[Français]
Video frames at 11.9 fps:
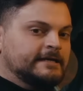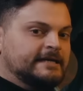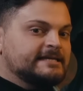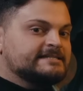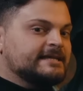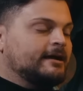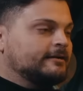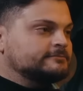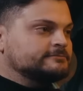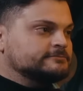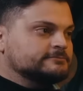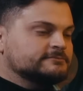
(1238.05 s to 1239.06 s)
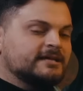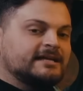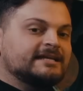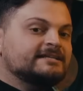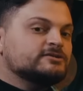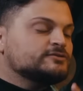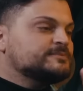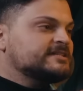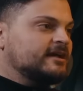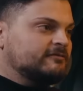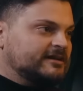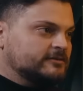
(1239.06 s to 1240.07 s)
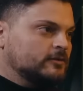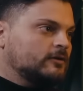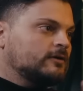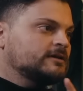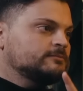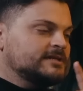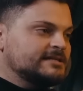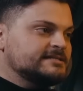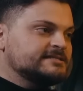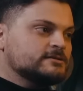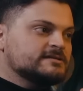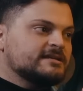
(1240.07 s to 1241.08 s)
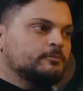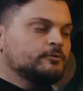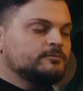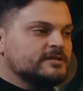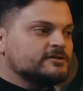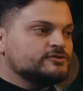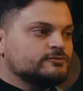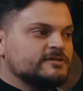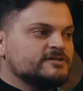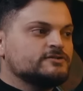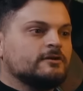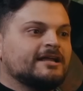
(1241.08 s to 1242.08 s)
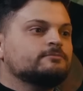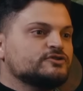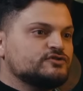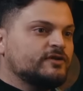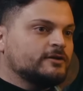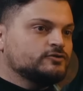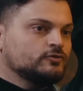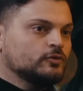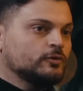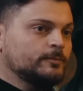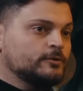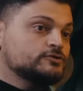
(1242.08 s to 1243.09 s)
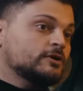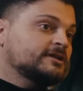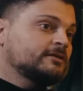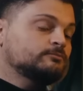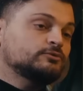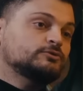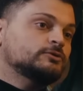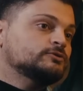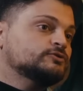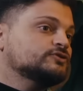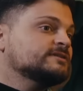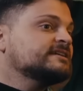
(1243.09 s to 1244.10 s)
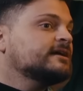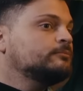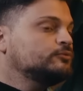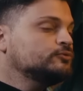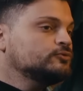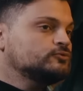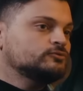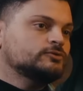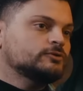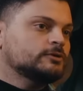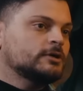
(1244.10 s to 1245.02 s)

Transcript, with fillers: Et ça, les observateurs en NBA disent que ça peut bien jouer sur l'atmosphère du groupe, que Jordan Poole ne sentirait plus du tout